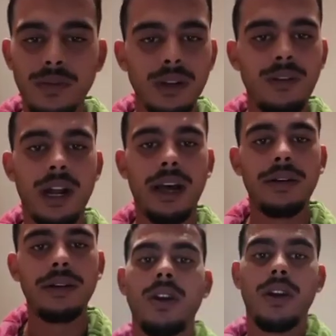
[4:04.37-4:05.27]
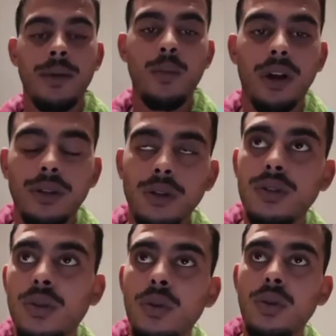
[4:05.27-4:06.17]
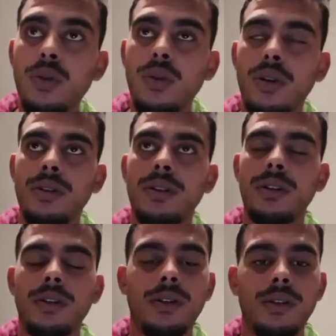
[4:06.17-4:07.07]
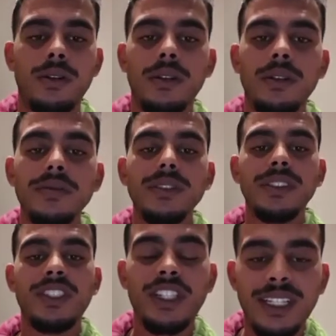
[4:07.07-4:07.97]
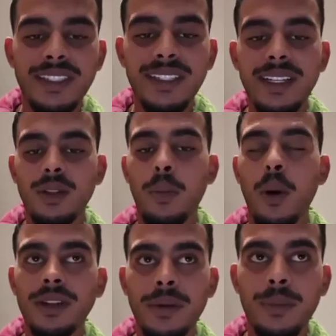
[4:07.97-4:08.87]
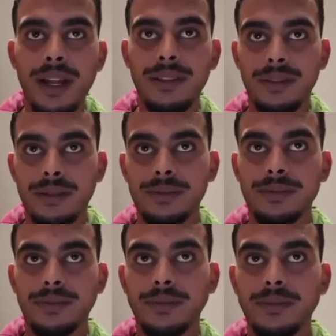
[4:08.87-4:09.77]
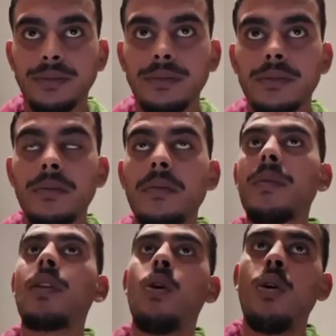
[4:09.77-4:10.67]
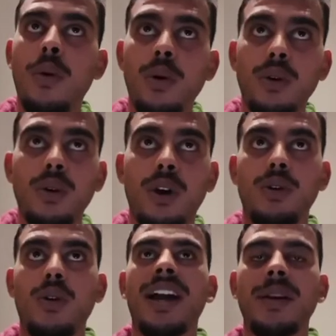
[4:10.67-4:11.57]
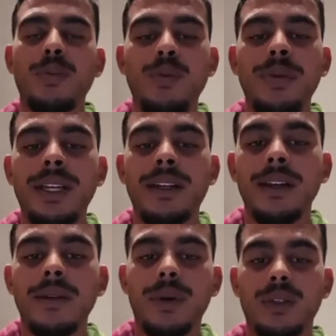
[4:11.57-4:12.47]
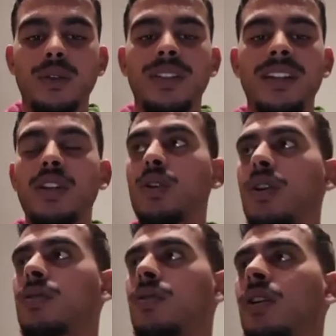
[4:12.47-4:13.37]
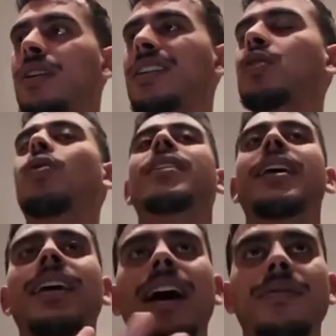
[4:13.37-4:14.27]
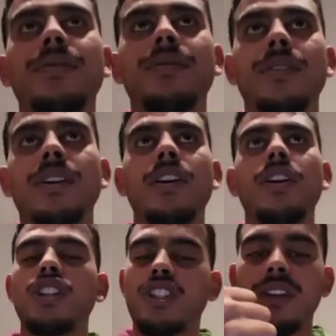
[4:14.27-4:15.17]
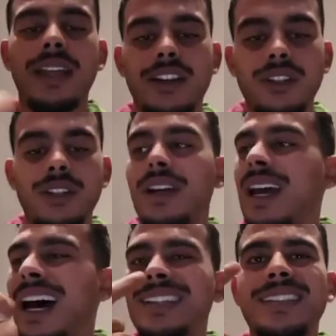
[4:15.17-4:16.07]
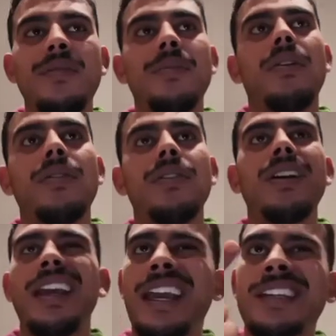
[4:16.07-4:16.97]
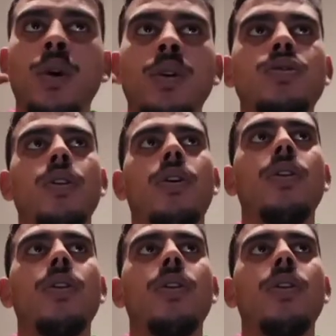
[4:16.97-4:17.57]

Voilà. Et moi, donc du coup, si j'ai décidé de porter plainte au procureur de la République, parce que c'est des choses qui sont très graves, chantage, harcèlement, extorsion,